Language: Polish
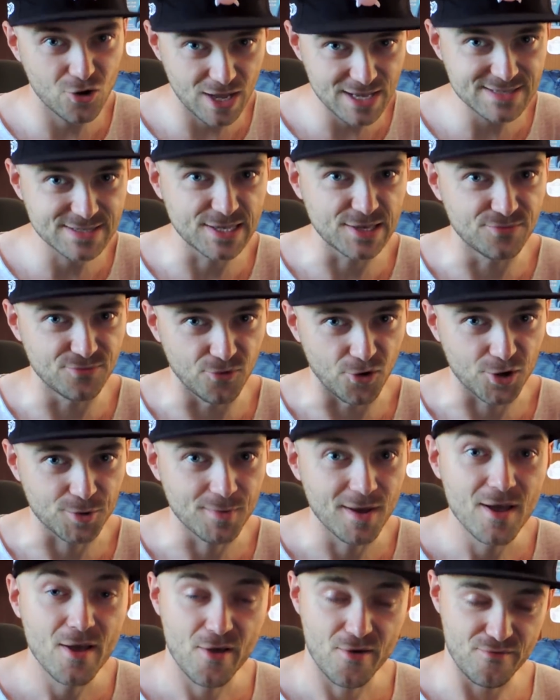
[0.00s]
alońskich
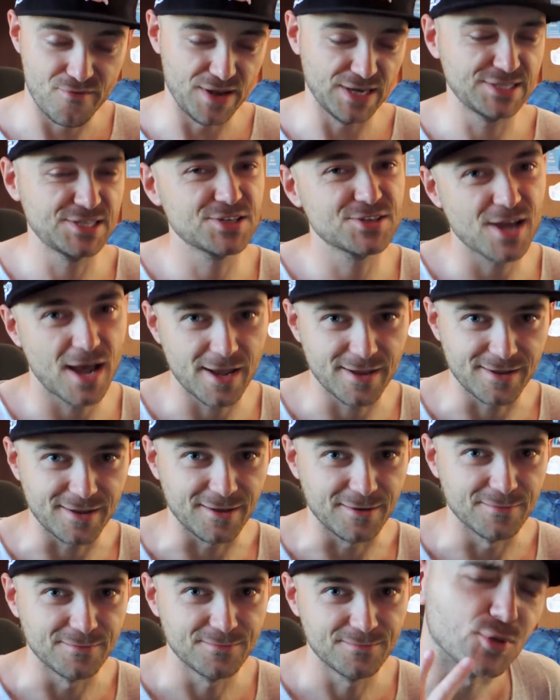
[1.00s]
form w wersji
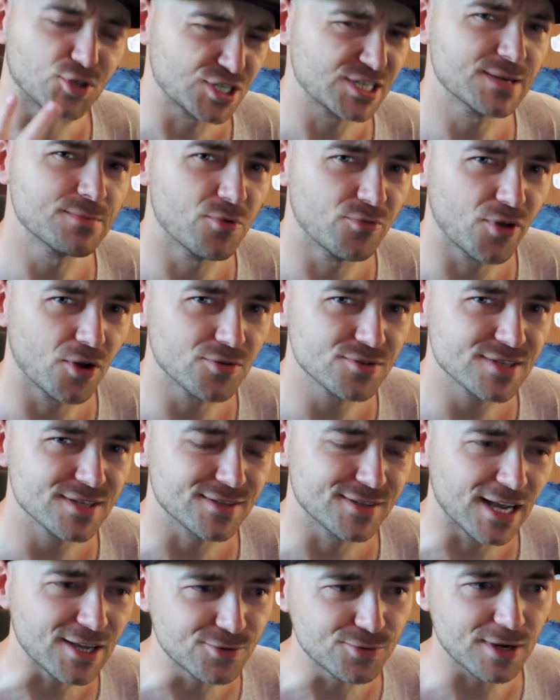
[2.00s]
shiny. Bo szczerze
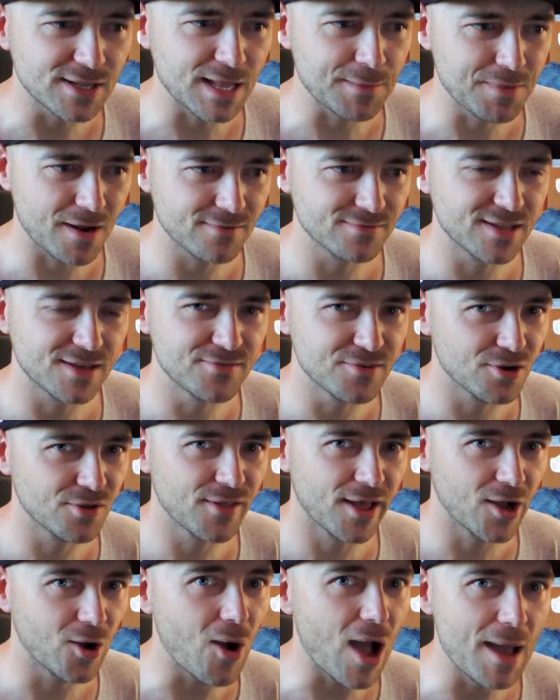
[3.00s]
mówiąc, niektóre naprawdę
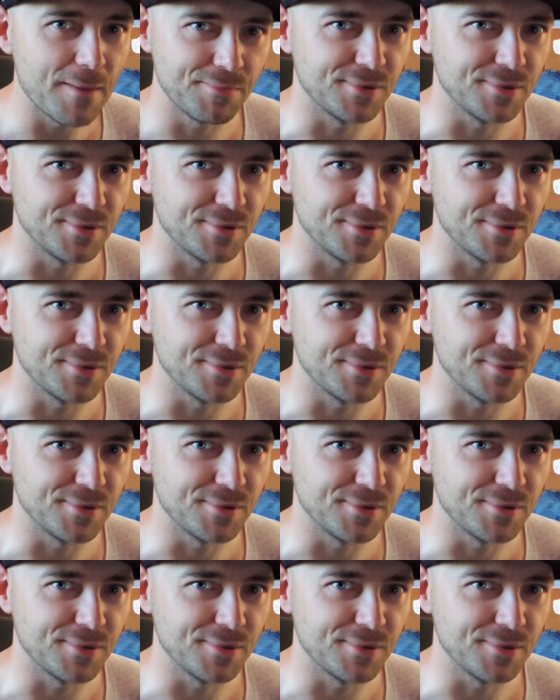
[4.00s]
wyglądają